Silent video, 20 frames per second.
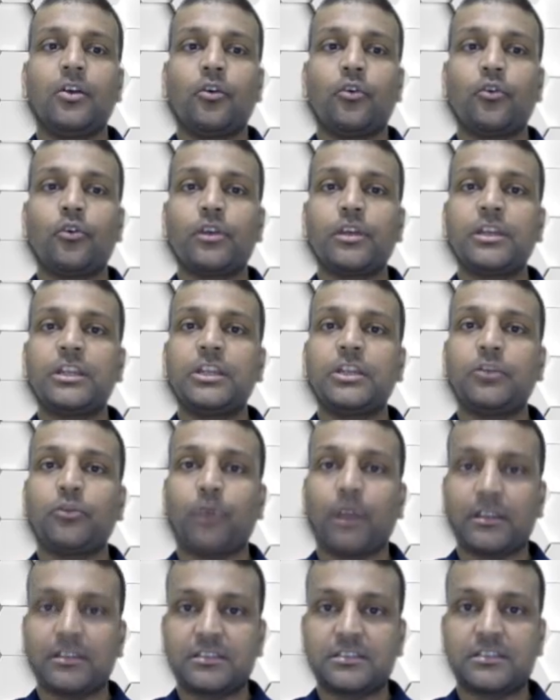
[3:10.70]
होई
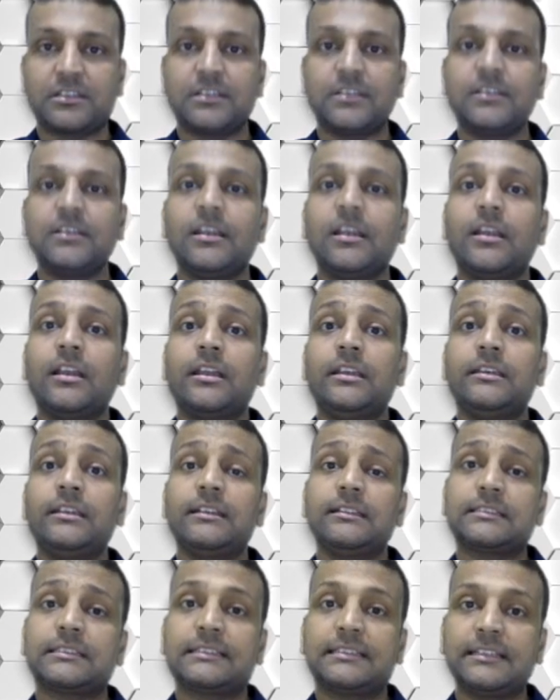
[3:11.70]
छी ये
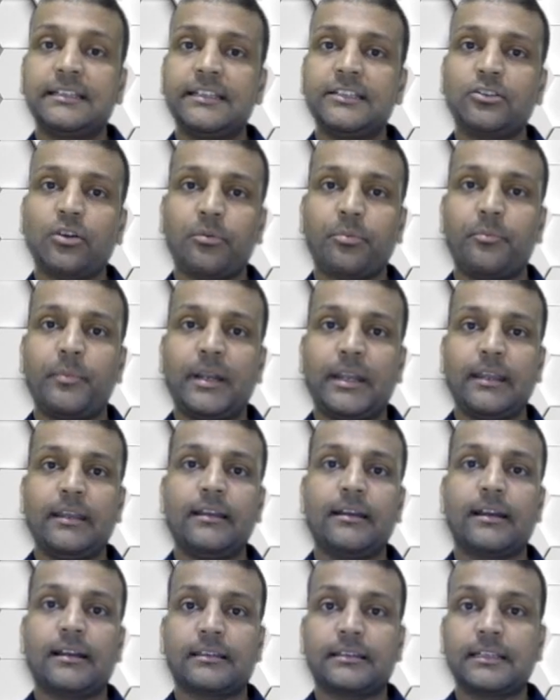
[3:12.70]
सीरीज ऑफ मीटिंग
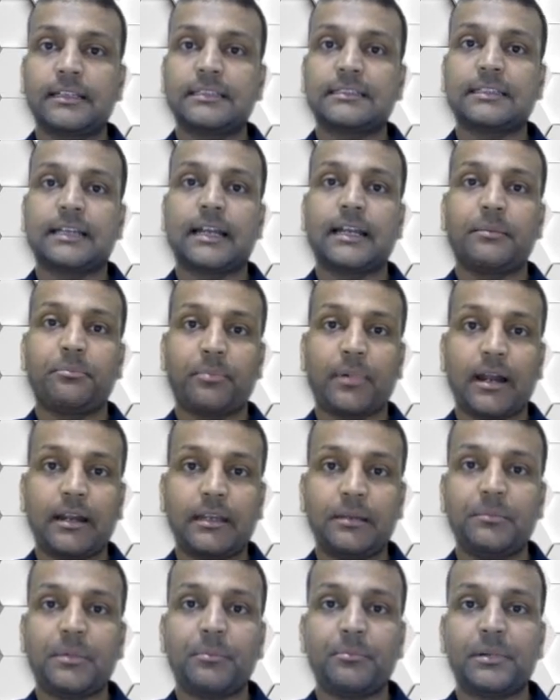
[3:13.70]
करते हैं सारे
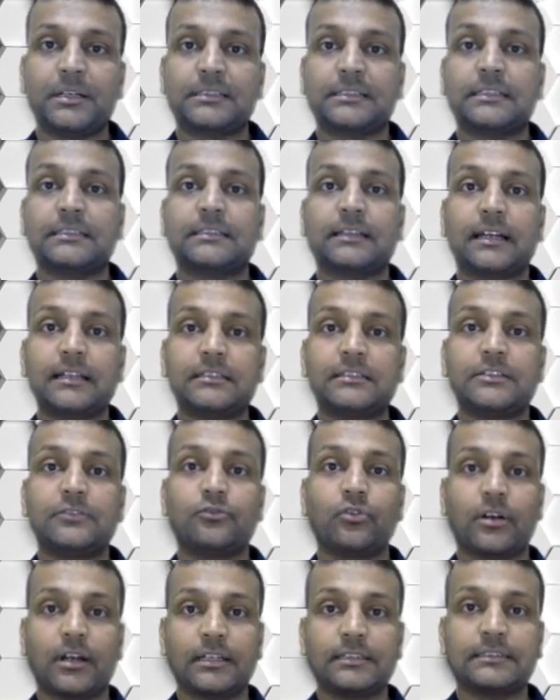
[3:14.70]
पार्टी मेंबर्स के साथ
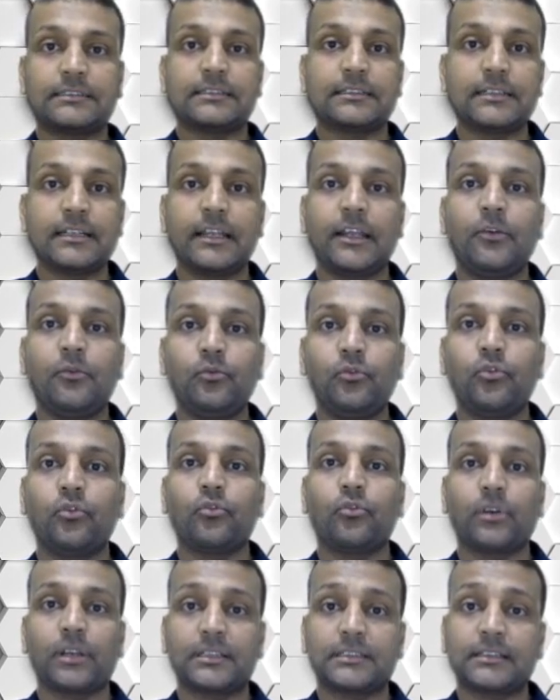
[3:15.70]
जिनको कंसर्न है उन
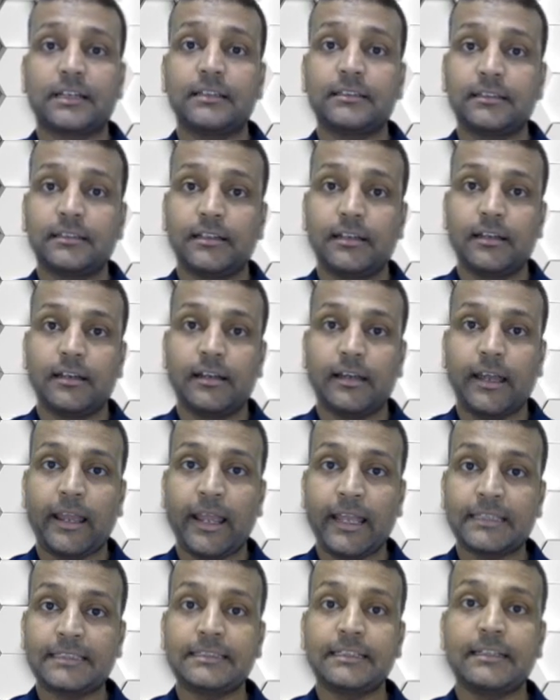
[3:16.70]
लोगों के साथ
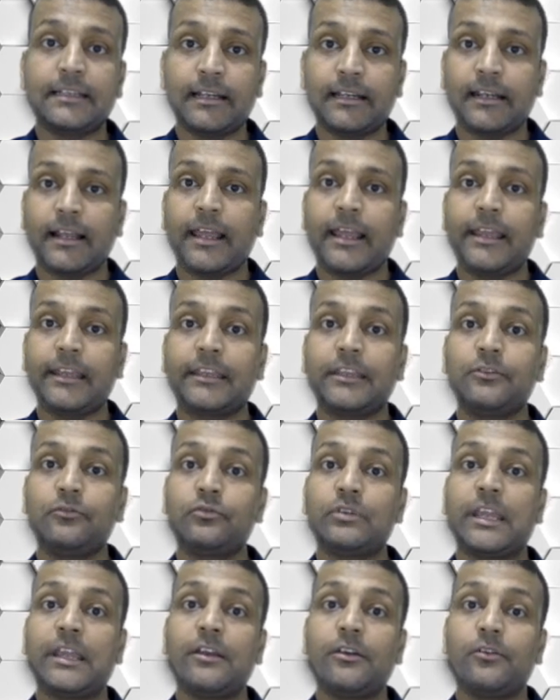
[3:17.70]
ऐसे लग रहा है कि
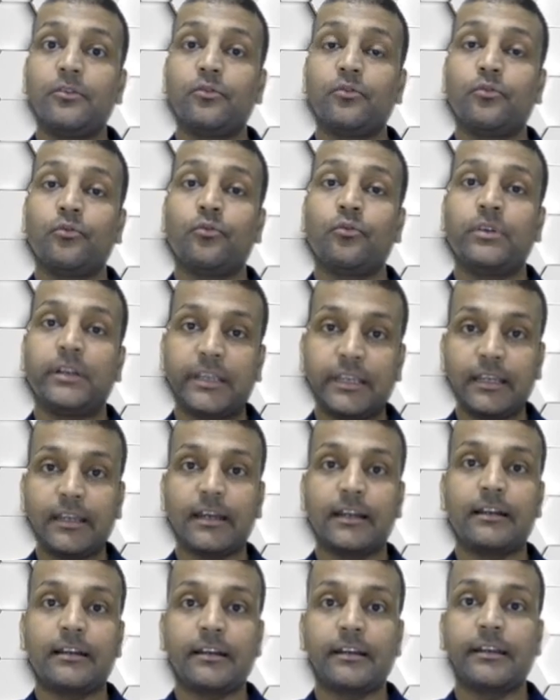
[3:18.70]
ये उनकी
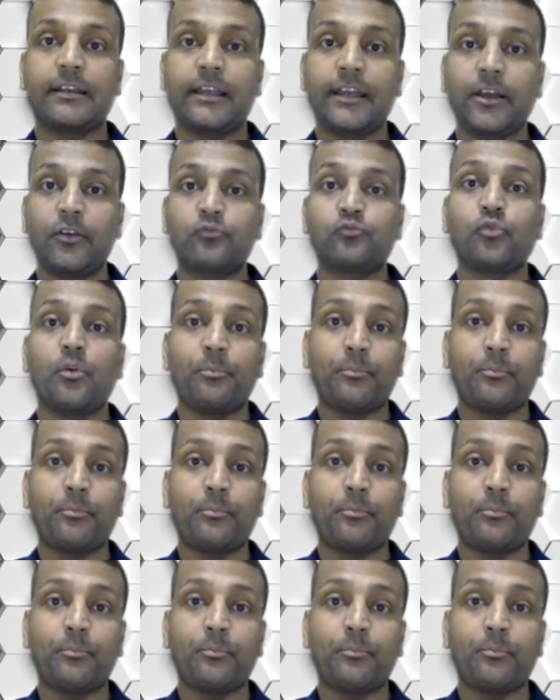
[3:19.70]
कंट्री है और वो